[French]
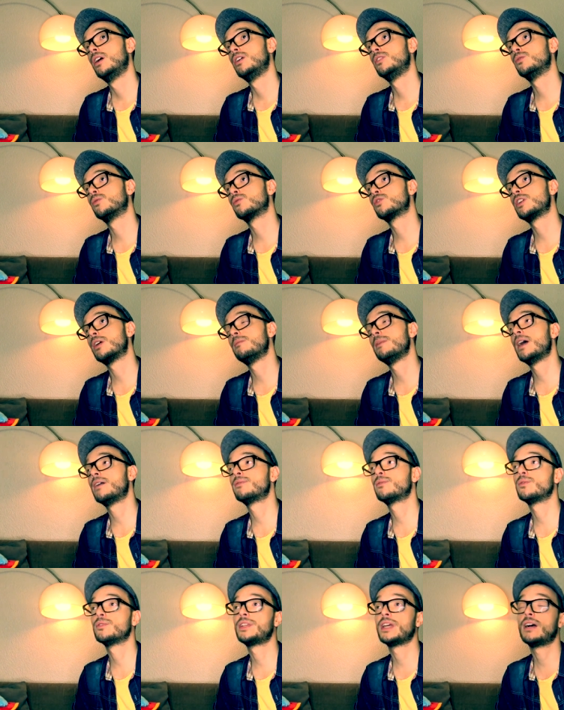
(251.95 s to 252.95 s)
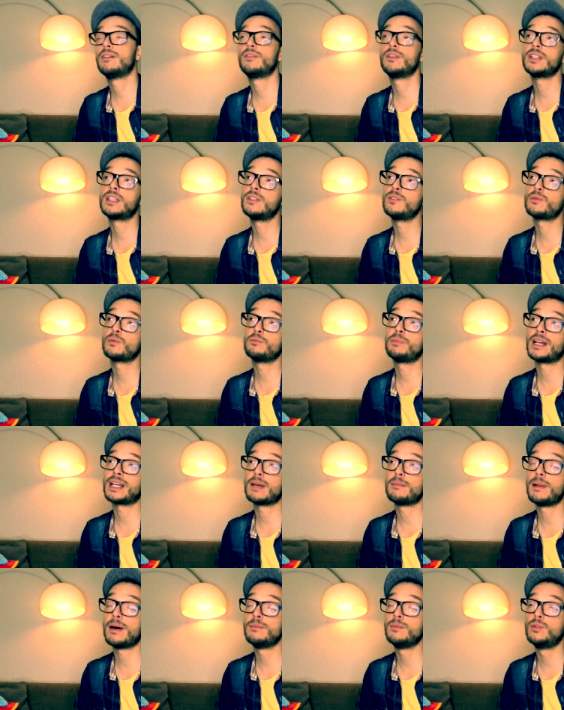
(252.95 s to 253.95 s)
n'ont jamais affrontés avant et qui ne sont pas
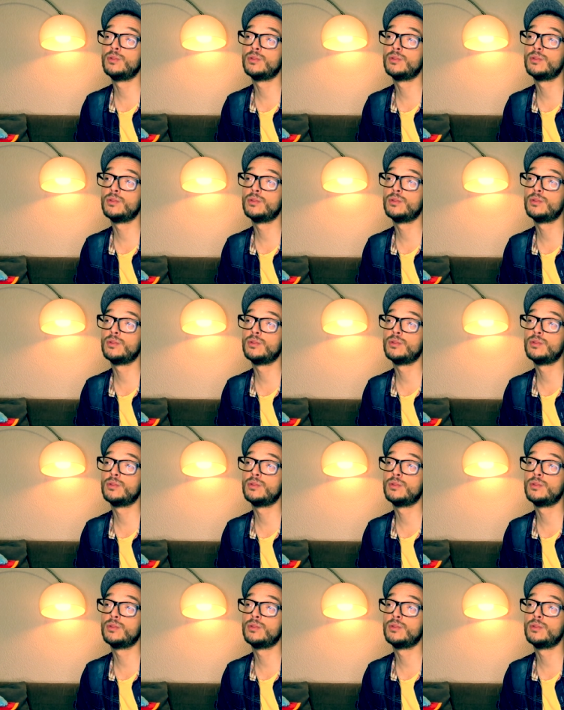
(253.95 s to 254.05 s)
capables